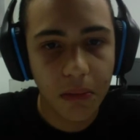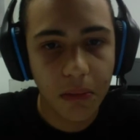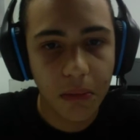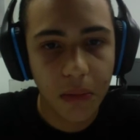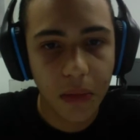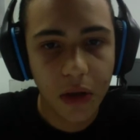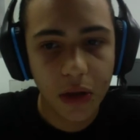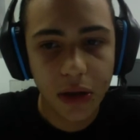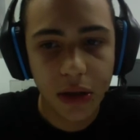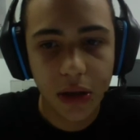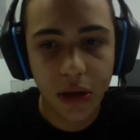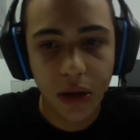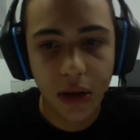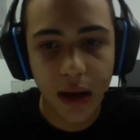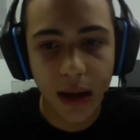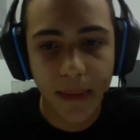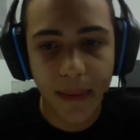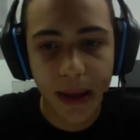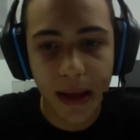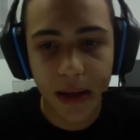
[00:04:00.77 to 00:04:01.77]
Non sto
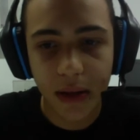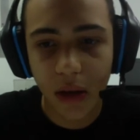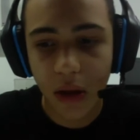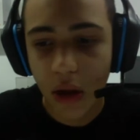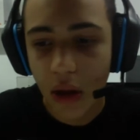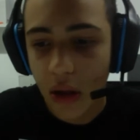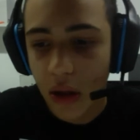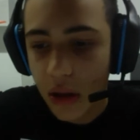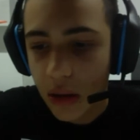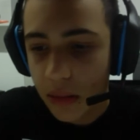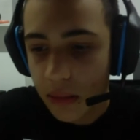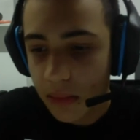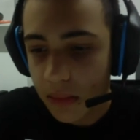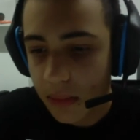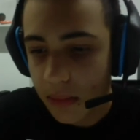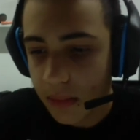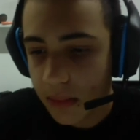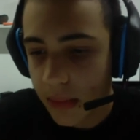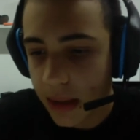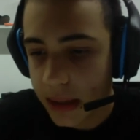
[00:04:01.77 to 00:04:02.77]
capendo.
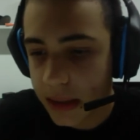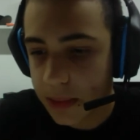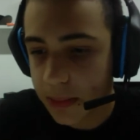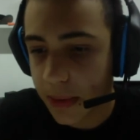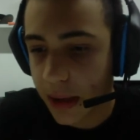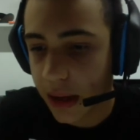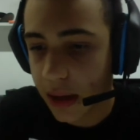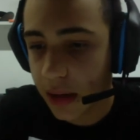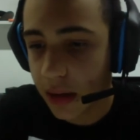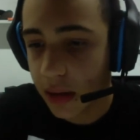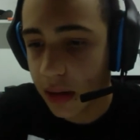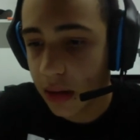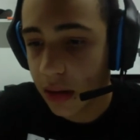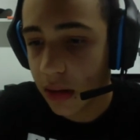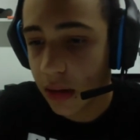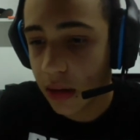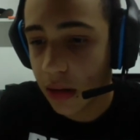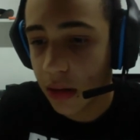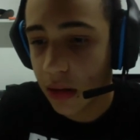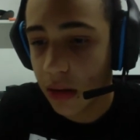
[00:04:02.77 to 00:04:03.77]
Aspetta.
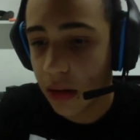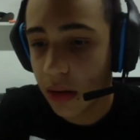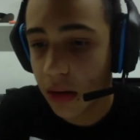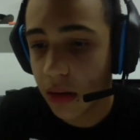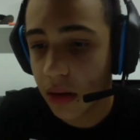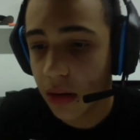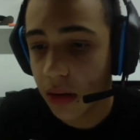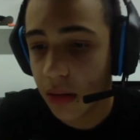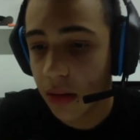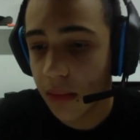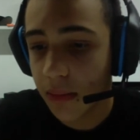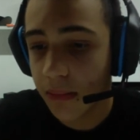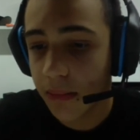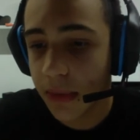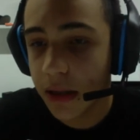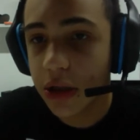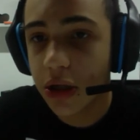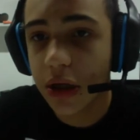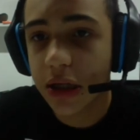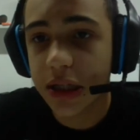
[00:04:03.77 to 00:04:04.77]

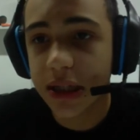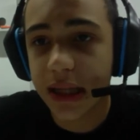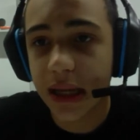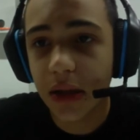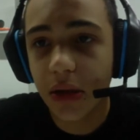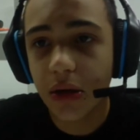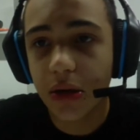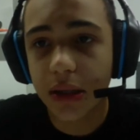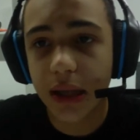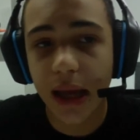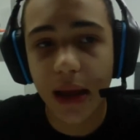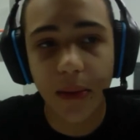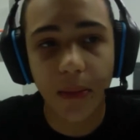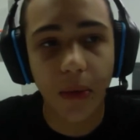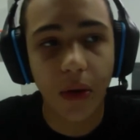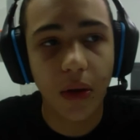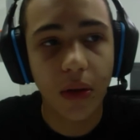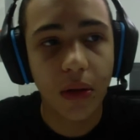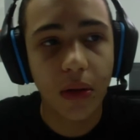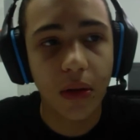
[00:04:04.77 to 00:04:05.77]
Ma sto registrando lo
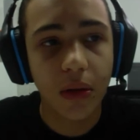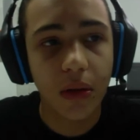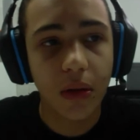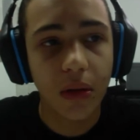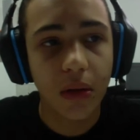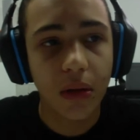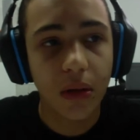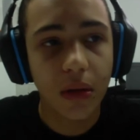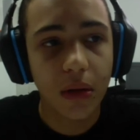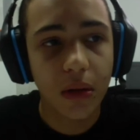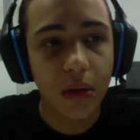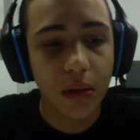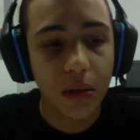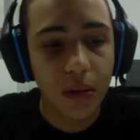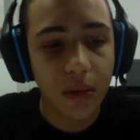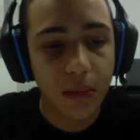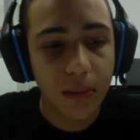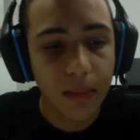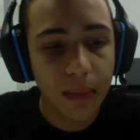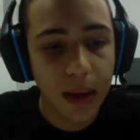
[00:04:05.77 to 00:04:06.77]
schermo.
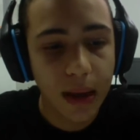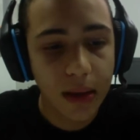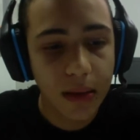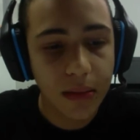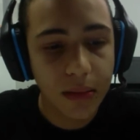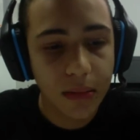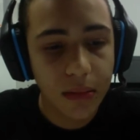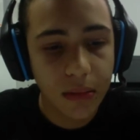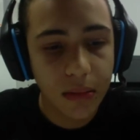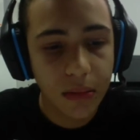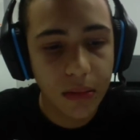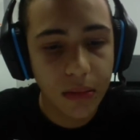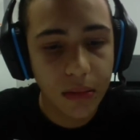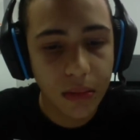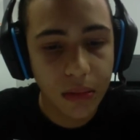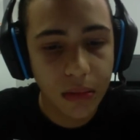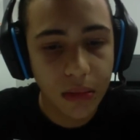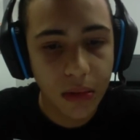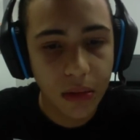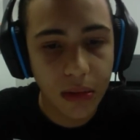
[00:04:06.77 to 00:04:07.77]
Ma...
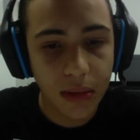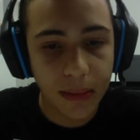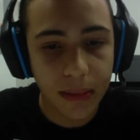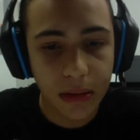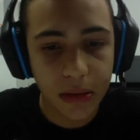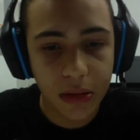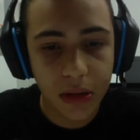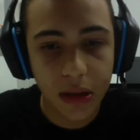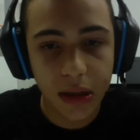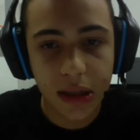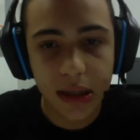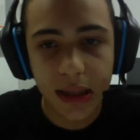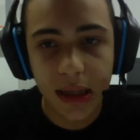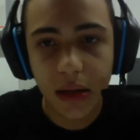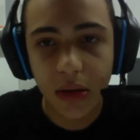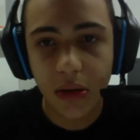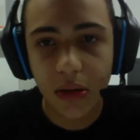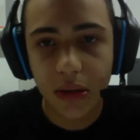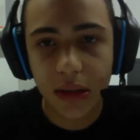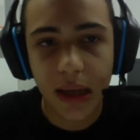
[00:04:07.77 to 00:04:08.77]
Sto
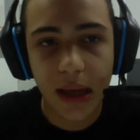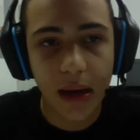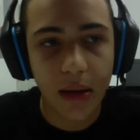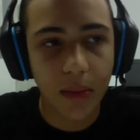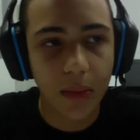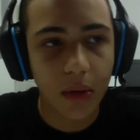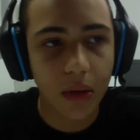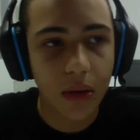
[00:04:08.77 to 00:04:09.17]
registrando lo schermo.